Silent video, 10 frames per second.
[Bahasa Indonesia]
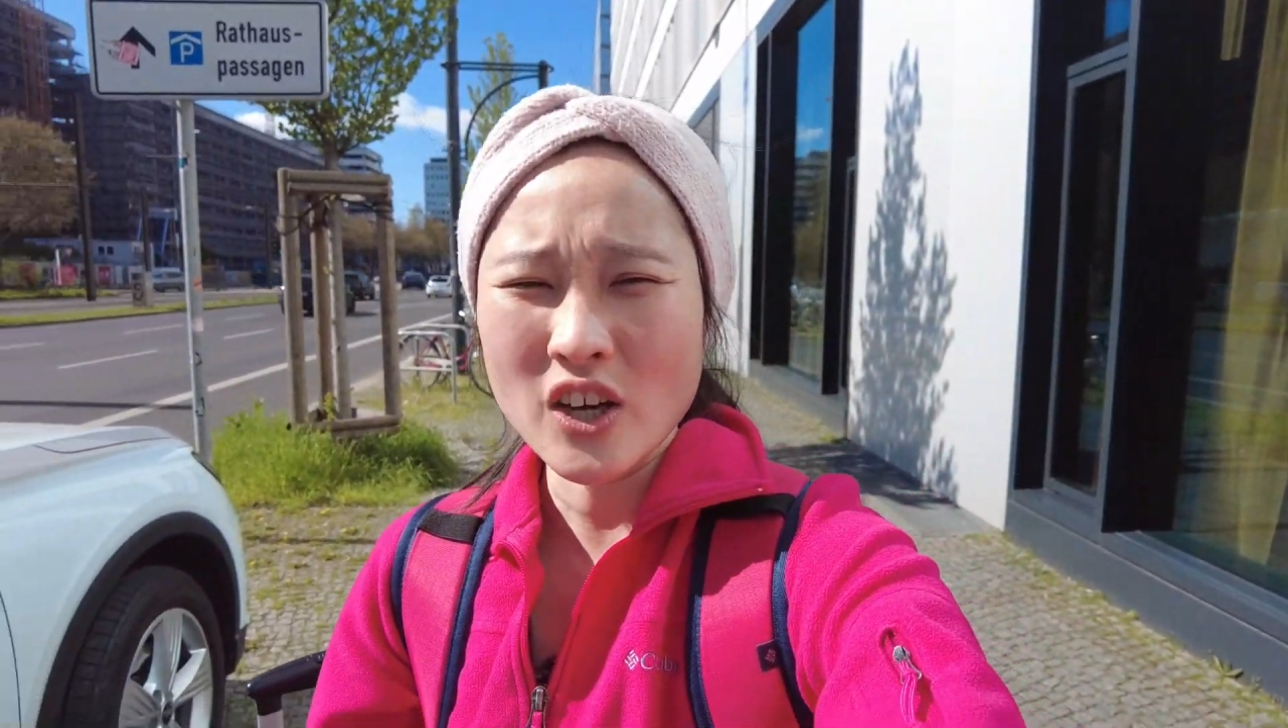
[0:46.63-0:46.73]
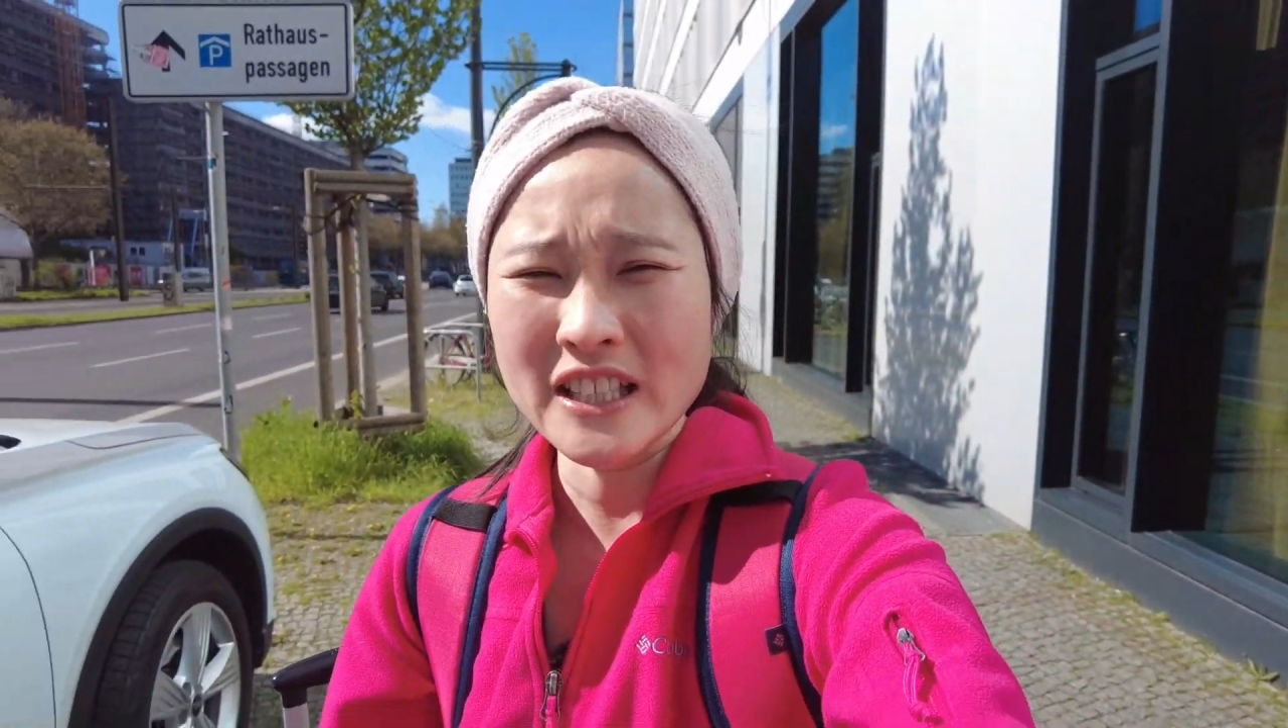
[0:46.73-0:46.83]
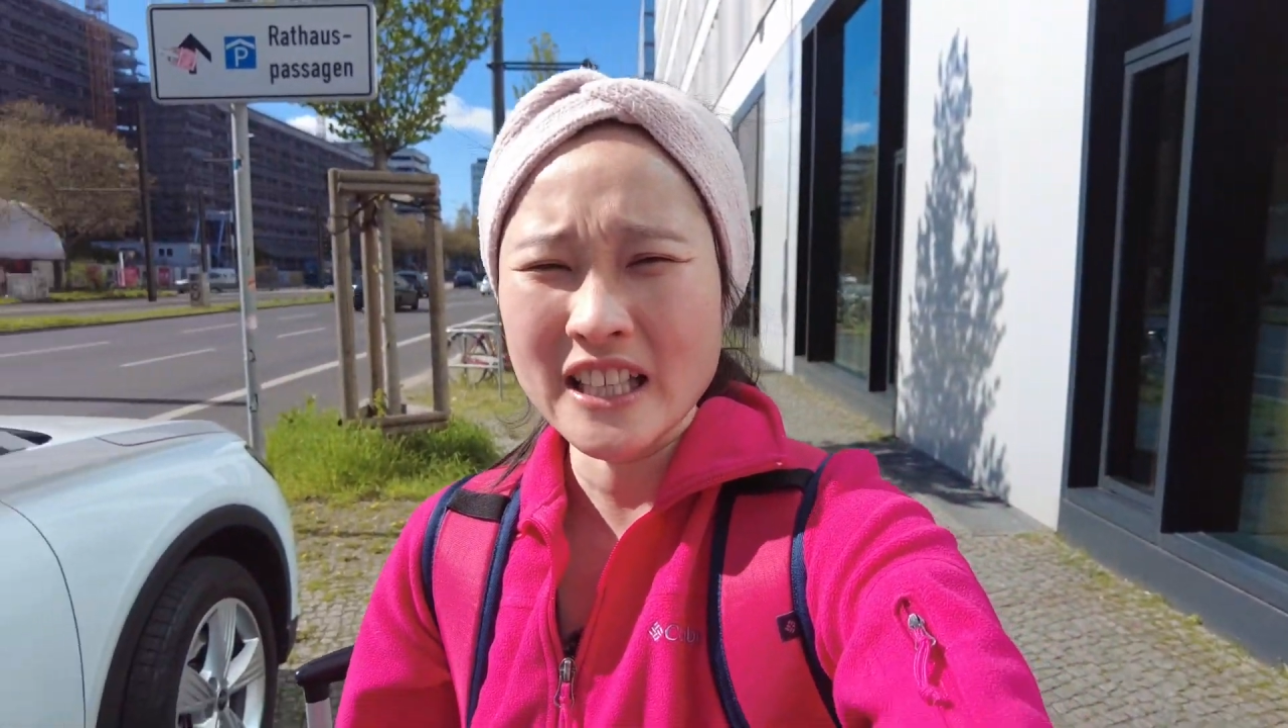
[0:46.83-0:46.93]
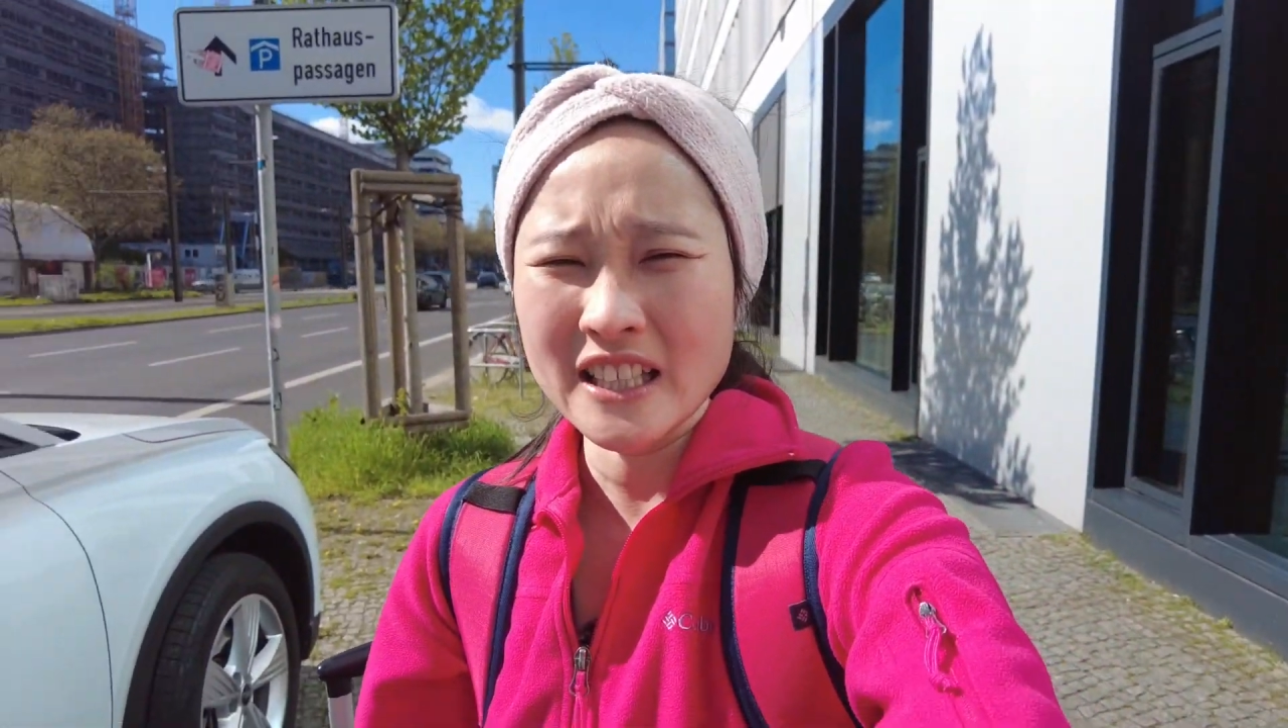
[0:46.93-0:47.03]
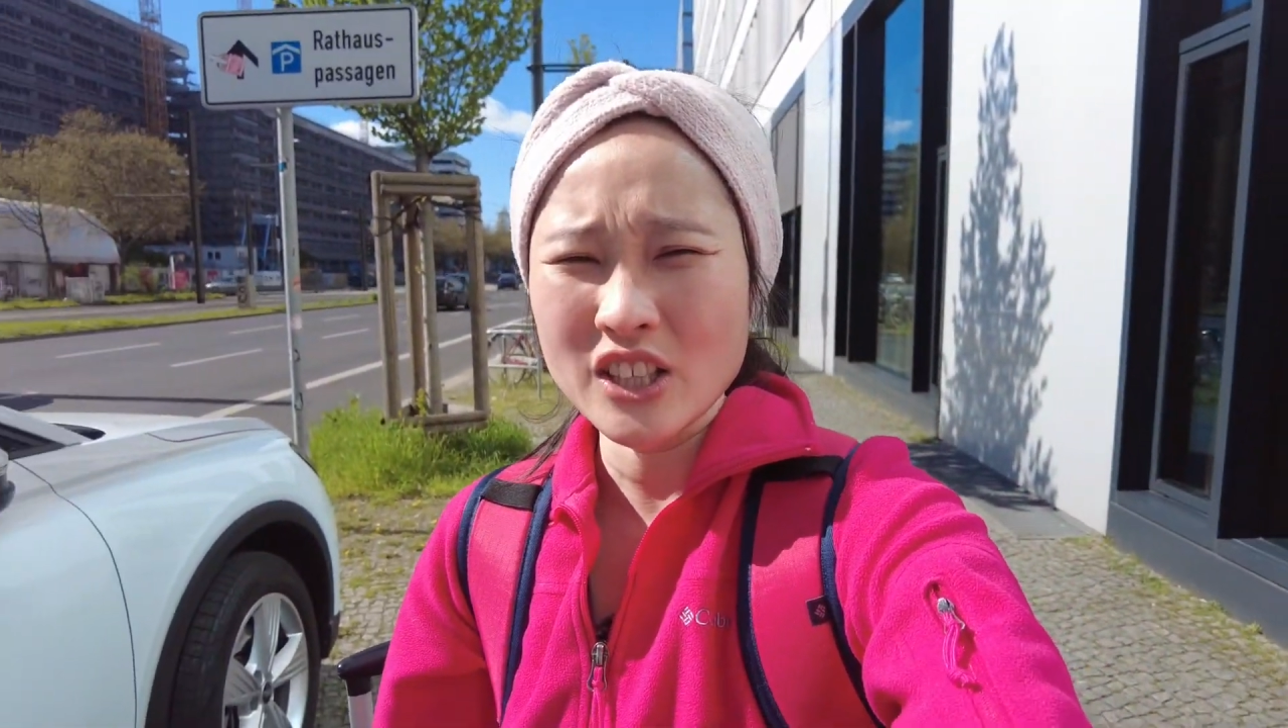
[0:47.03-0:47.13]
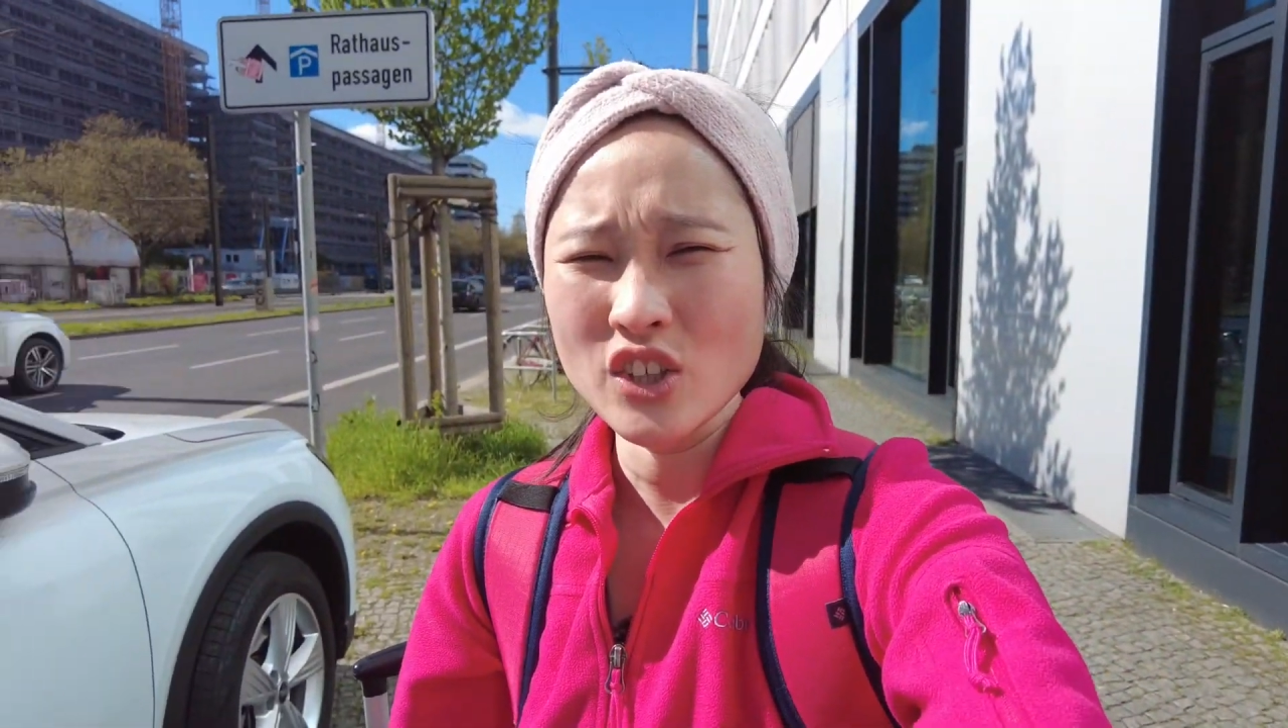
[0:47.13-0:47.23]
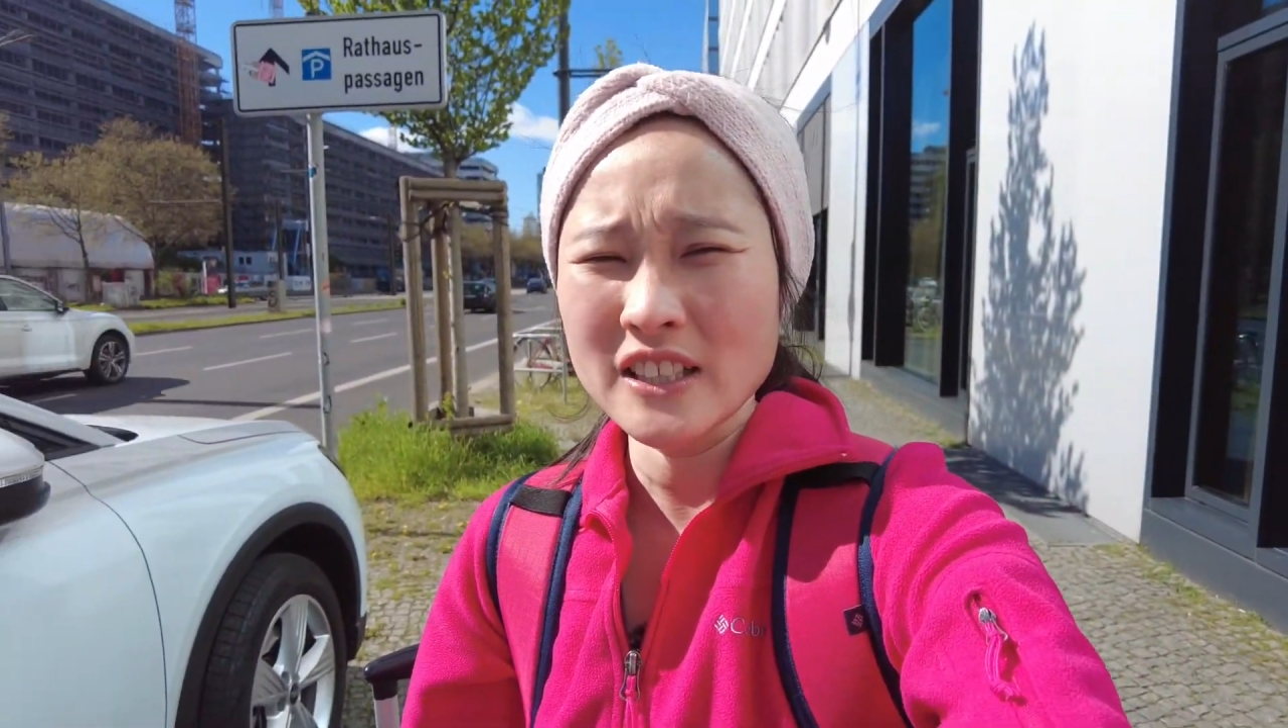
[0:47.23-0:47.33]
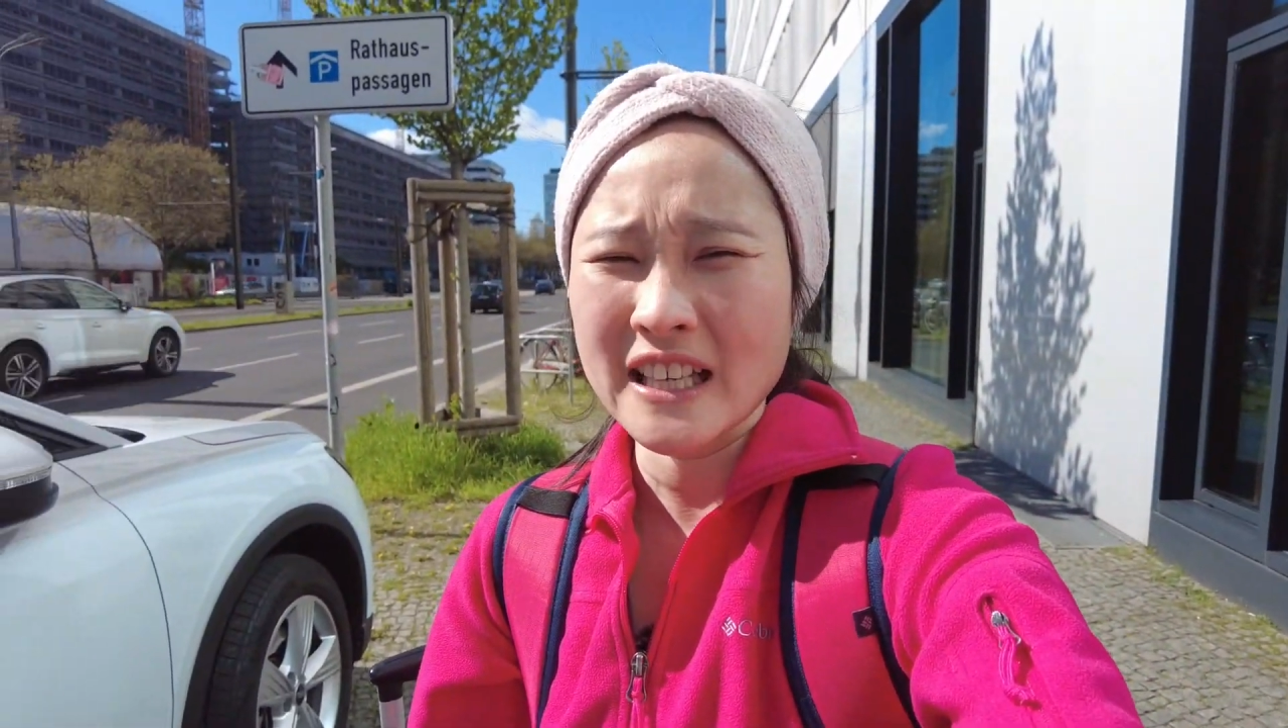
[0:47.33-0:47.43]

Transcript: hotel kita itu